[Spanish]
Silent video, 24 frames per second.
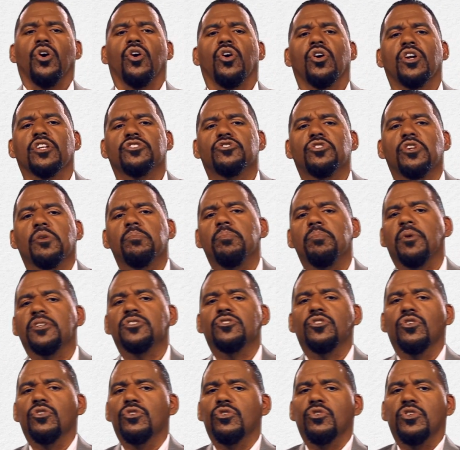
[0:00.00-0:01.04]
Hola, soy el
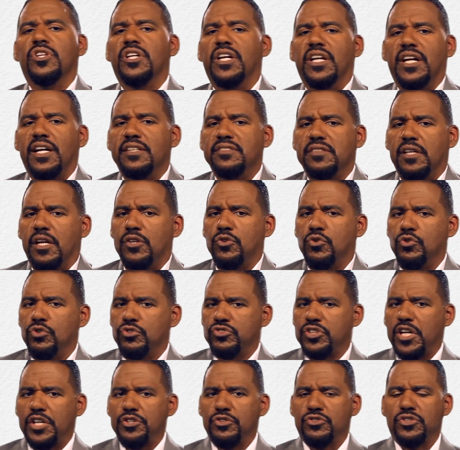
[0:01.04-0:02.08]
pastor Rudy Gracia.
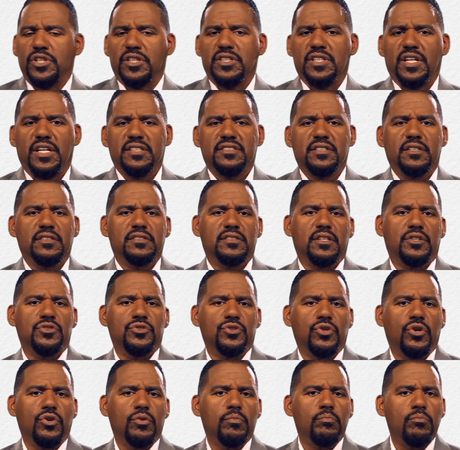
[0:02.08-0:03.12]
Algunos años atrás el
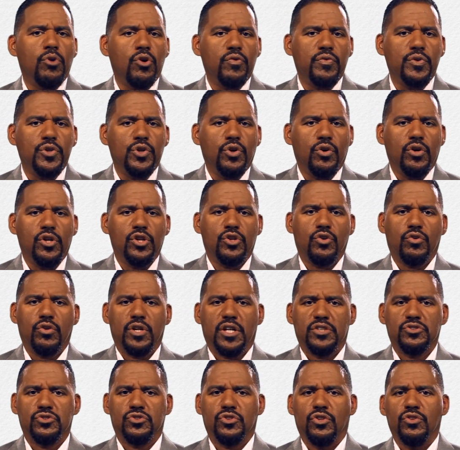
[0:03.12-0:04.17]
Señor movió el
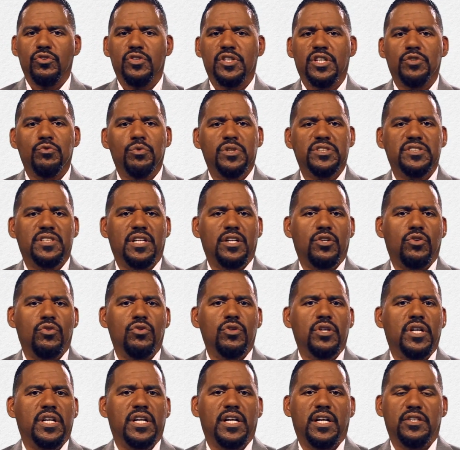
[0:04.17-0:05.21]
corazón de nuestra
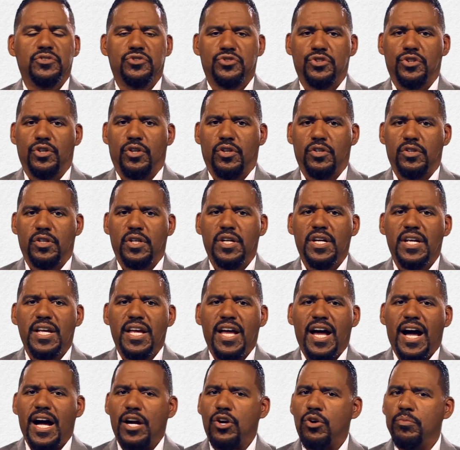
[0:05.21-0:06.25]
congregación
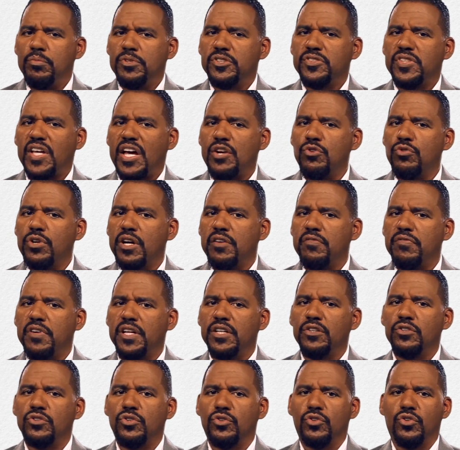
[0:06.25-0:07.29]
a comenzar un
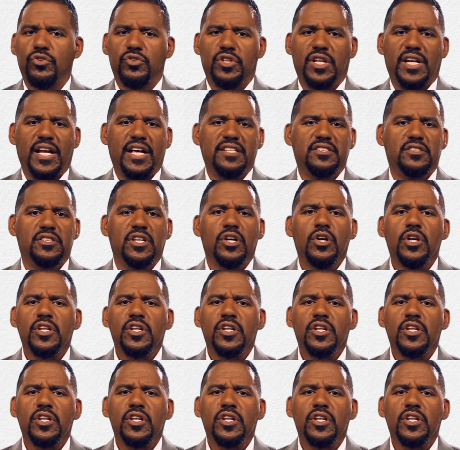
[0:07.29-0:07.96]
evento donde las